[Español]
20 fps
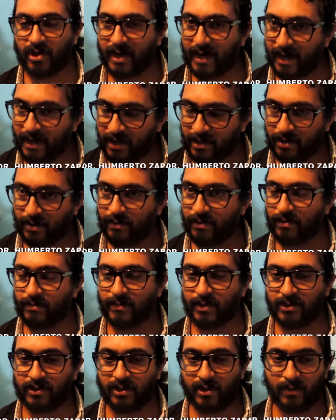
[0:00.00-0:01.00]
Yo agradezco
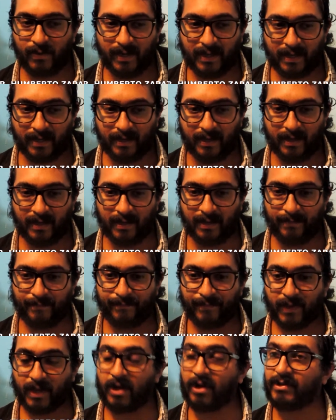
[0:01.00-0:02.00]
un montón, Luis, que,
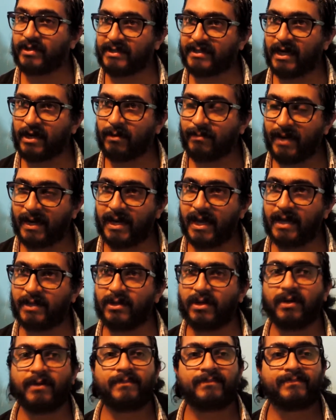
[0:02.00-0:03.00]
que lo estés
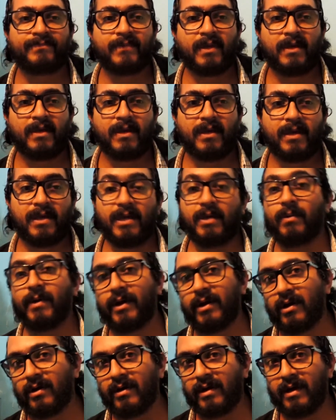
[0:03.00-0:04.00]
acompañando y
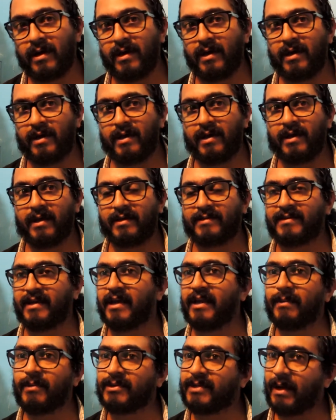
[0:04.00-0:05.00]
bueno, eh,
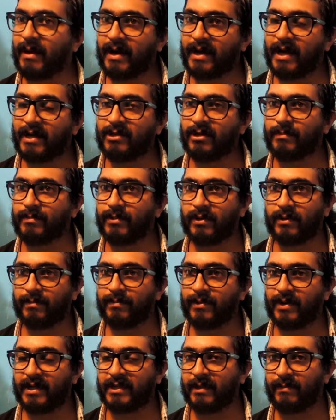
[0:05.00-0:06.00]
seguiremos trabajando
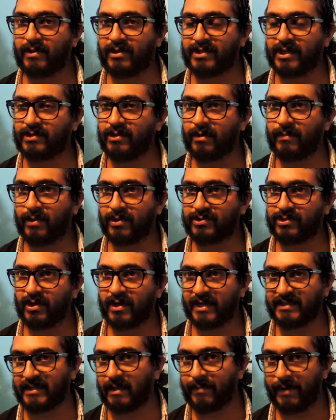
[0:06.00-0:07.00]
por este proyecto hermoso
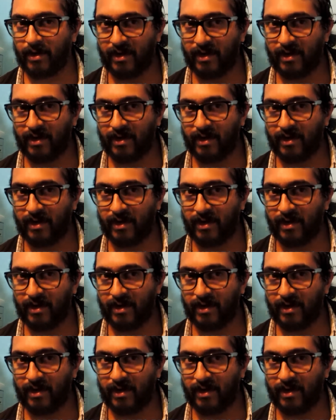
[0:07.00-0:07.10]
que es el